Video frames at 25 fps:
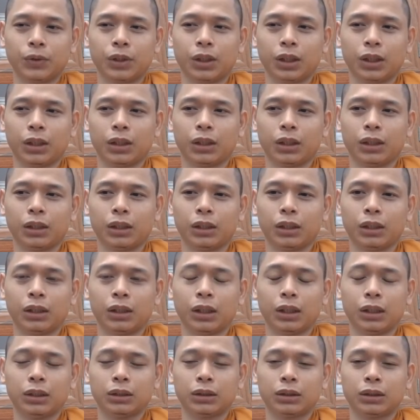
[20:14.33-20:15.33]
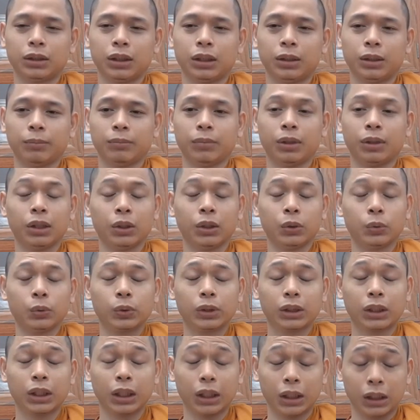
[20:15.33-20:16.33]
thì nên tìm hiểu
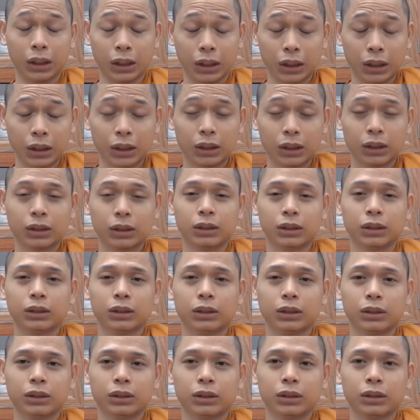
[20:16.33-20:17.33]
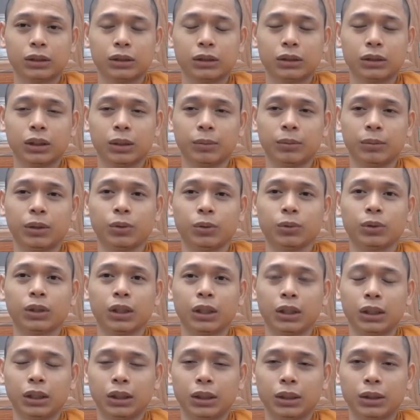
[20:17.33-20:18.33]
kỹ tìm hiểu
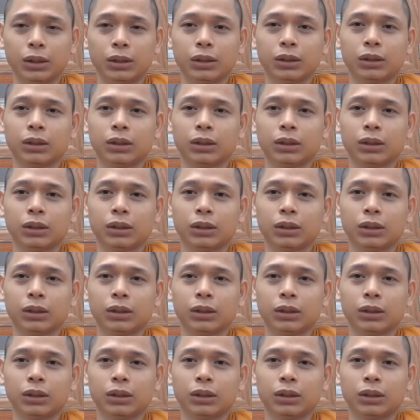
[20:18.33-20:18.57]
kỹ